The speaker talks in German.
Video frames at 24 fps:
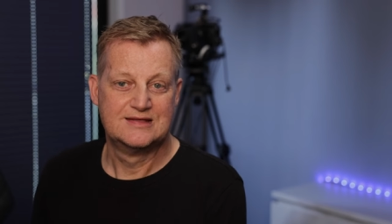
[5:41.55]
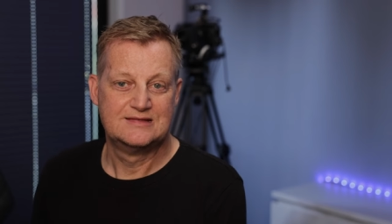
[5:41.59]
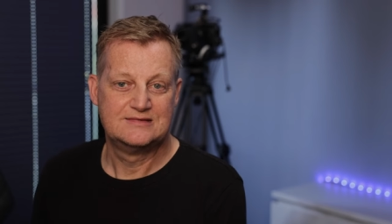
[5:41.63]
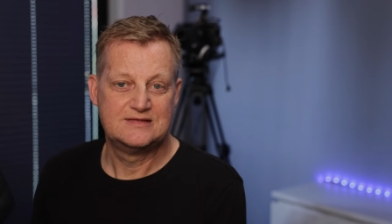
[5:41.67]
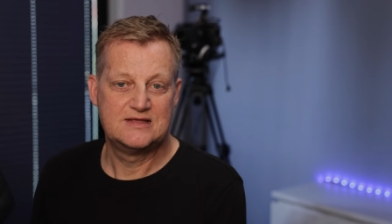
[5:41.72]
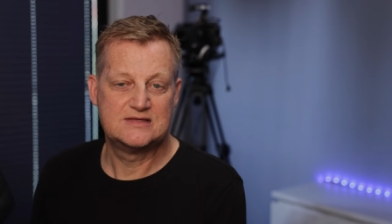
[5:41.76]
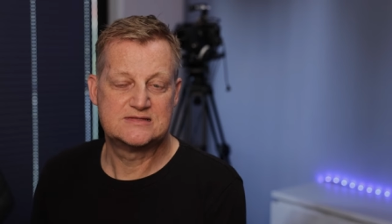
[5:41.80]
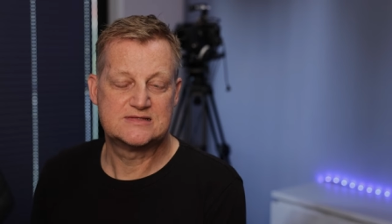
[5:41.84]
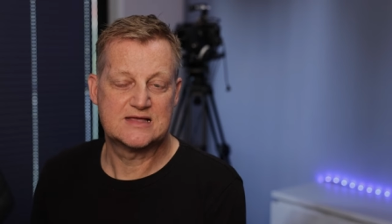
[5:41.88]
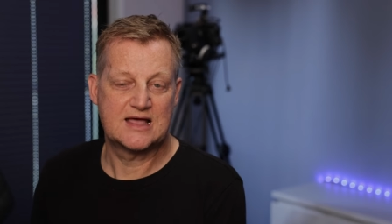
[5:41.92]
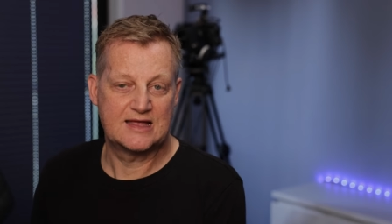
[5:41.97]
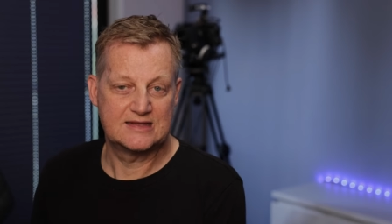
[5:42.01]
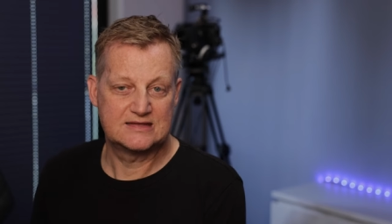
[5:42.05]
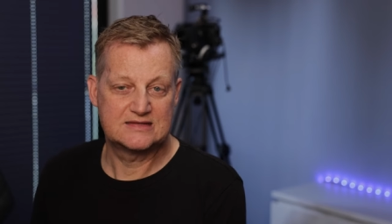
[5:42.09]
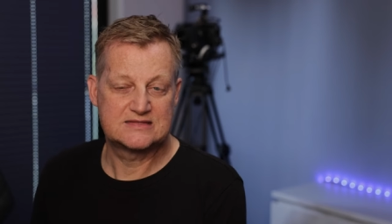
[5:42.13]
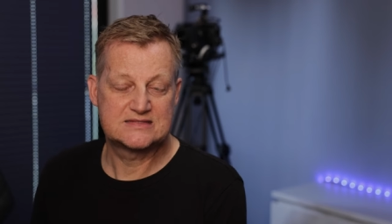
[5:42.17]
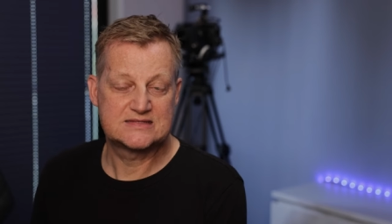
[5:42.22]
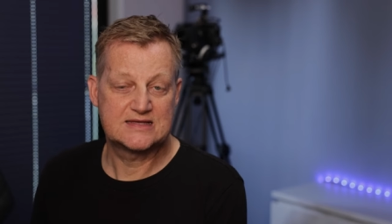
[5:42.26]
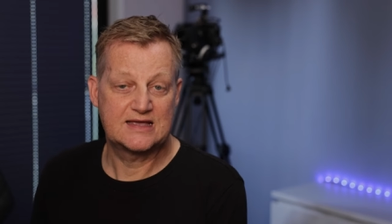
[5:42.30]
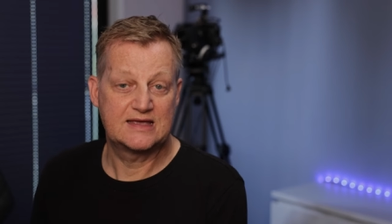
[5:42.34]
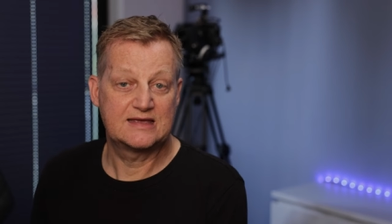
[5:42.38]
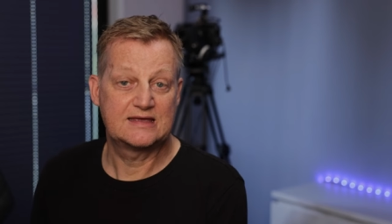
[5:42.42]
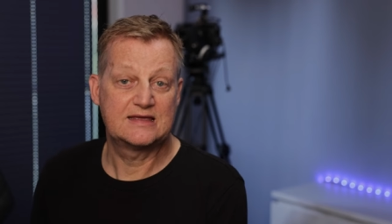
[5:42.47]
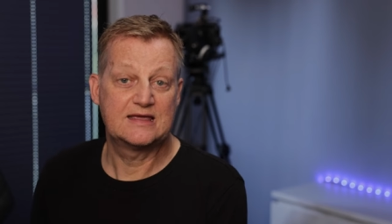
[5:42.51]
Diese
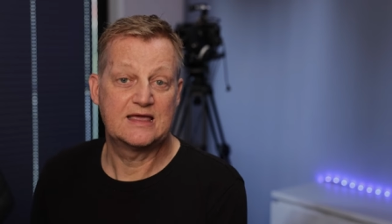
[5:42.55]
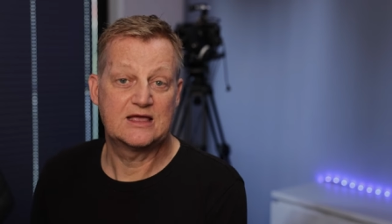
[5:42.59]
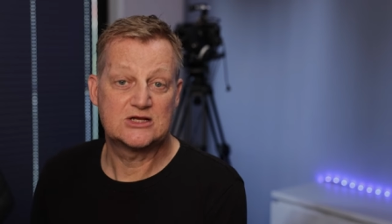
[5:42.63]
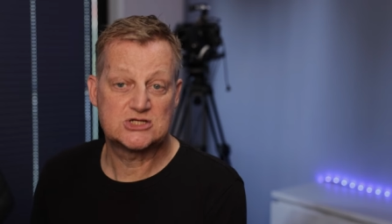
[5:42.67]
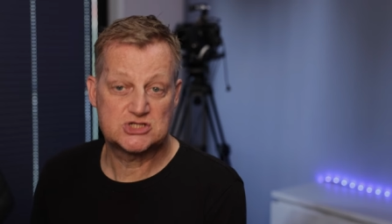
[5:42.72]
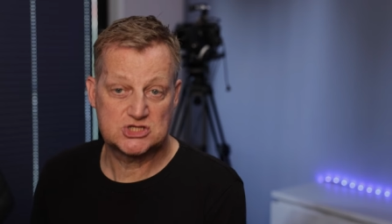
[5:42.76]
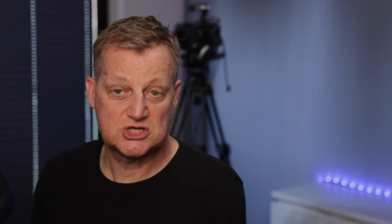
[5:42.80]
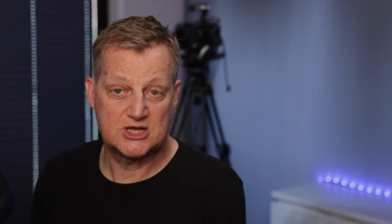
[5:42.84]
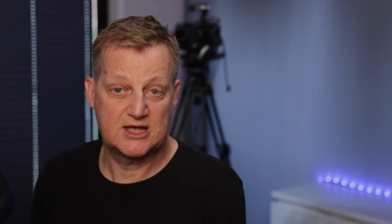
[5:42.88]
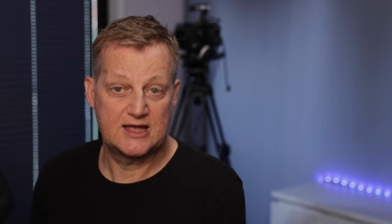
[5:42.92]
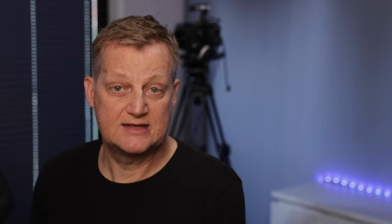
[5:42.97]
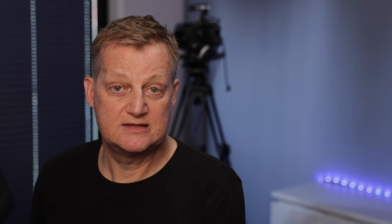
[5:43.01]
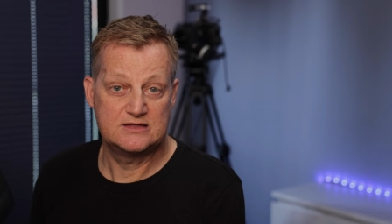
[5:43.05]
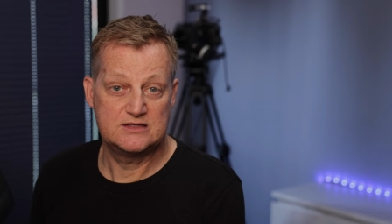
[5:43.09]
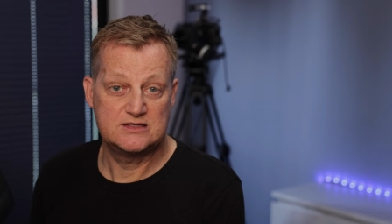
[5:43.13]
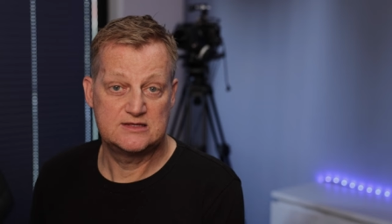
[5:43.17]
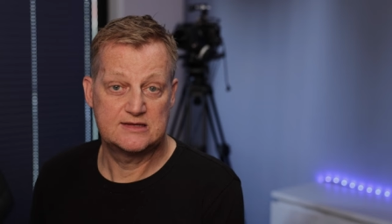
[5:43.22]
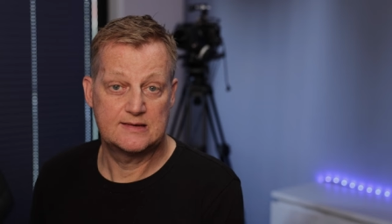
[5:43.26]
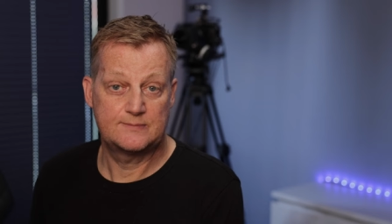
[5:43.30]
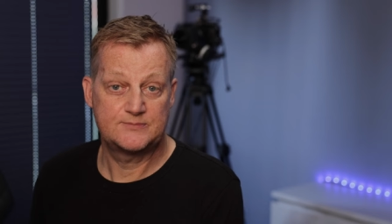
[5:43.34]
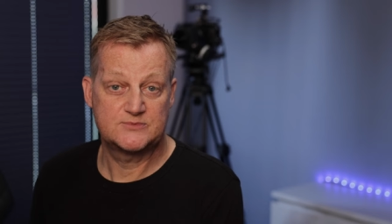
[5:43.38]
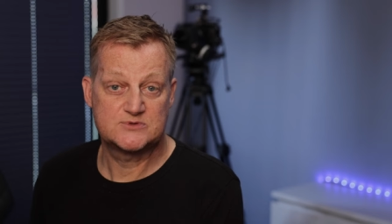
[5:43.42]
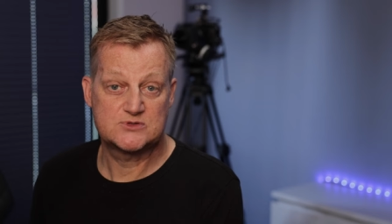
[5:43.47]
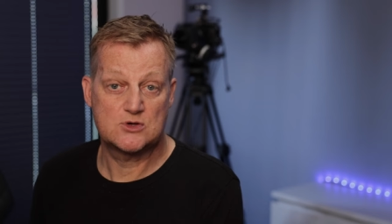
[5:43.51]
Anzeigen erscheinen.
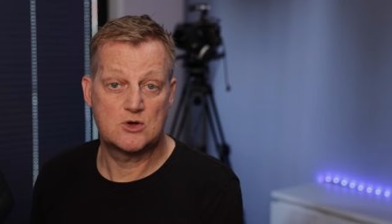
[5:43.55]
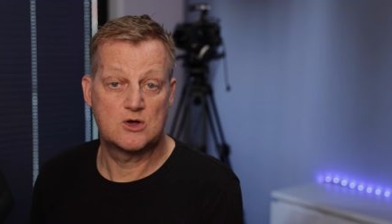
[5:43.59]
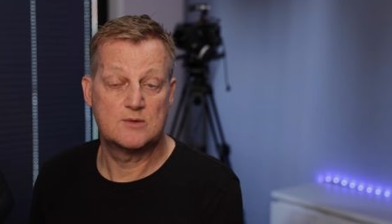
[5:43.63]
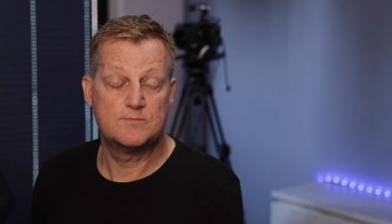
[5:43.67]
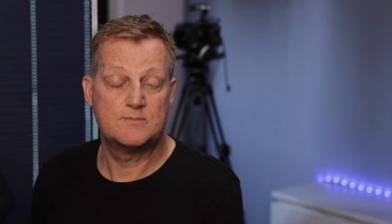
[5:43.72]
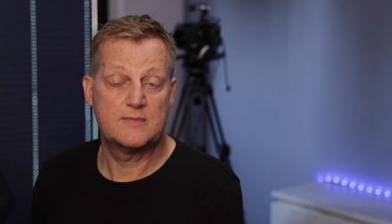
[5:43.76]
Ich habe es auch in